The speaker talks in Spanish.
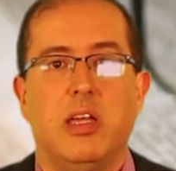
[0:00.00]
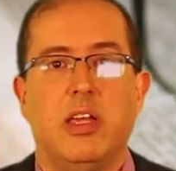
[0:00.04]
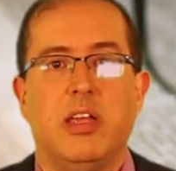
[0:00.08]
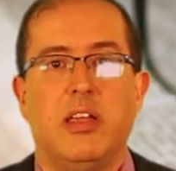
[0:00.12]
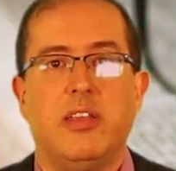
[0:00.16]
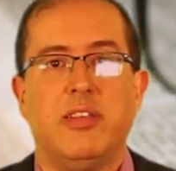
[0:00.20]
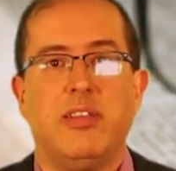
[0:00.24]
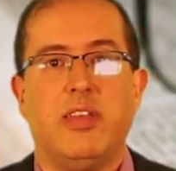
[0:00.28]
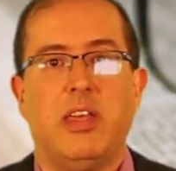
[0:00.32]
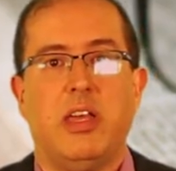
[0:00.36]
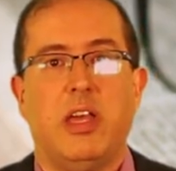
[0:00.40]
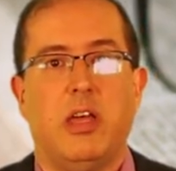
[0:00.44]

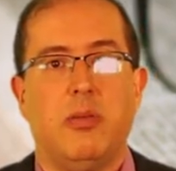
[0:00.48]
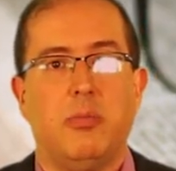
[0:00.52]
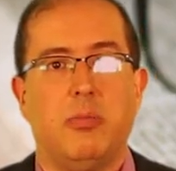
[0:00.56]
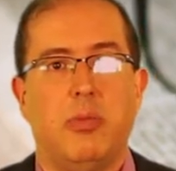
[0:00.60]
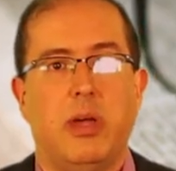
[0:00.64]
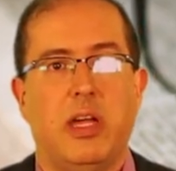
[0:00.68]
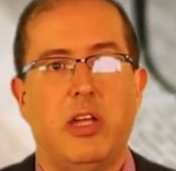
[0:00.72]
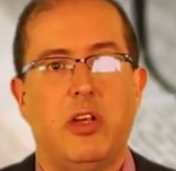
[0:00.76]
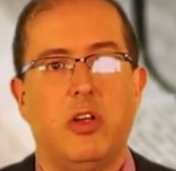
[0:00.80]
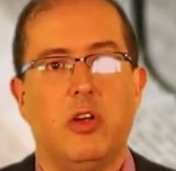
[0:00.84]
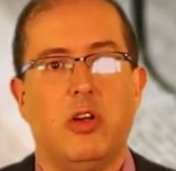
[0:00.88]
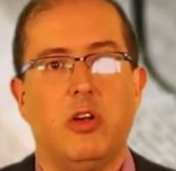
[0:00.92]
Sin
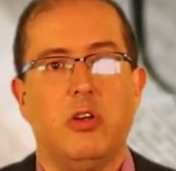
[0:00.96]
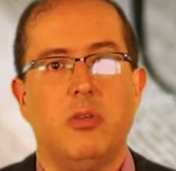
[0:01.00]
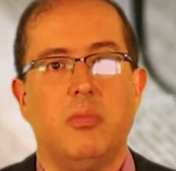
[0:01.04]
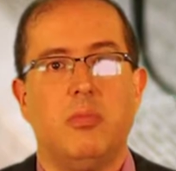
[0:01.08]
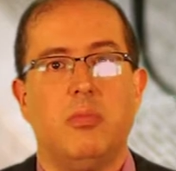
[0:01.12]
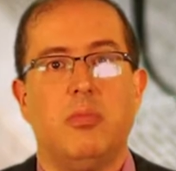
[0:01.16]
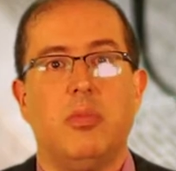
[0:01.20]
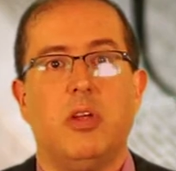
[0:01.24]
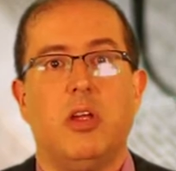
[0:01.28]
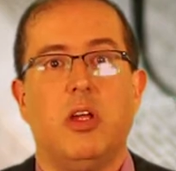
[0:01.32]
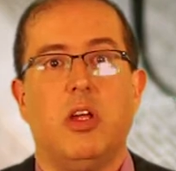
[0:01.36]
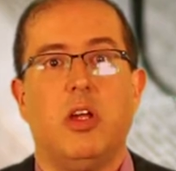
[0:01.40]
embargo,
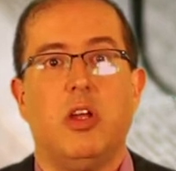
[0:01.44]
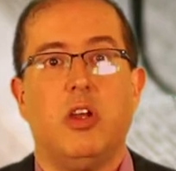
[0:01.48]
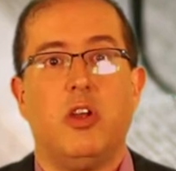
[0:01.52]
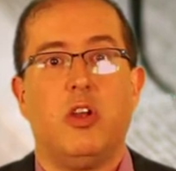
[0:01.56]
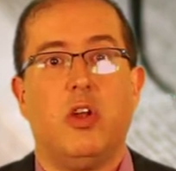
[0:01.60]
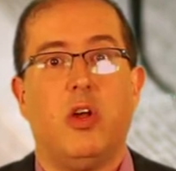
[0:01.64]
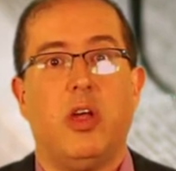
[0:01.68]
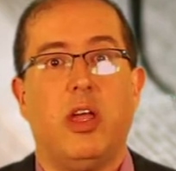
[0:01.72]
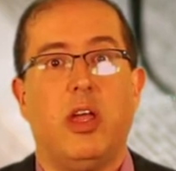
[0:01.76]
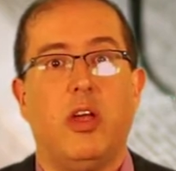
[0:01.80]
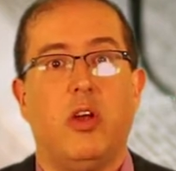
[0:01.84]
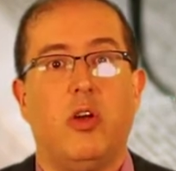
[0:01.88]

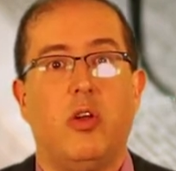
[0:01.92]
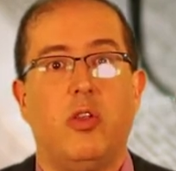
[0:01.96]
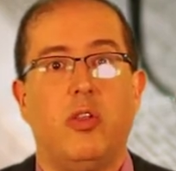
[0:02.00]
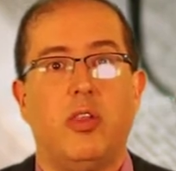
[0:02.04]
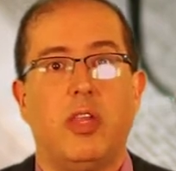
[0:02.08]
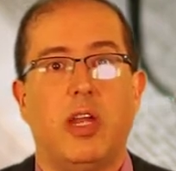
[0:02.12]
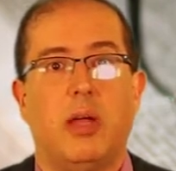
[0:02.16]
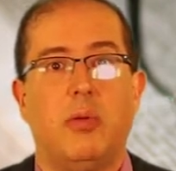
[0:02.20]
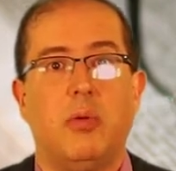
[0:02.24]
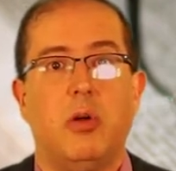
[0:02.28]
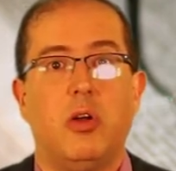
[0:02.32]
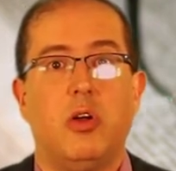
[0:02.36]
nos
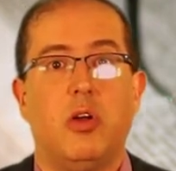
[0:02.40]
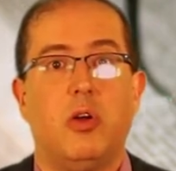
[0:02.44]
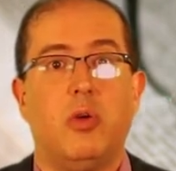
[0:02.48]
encontramos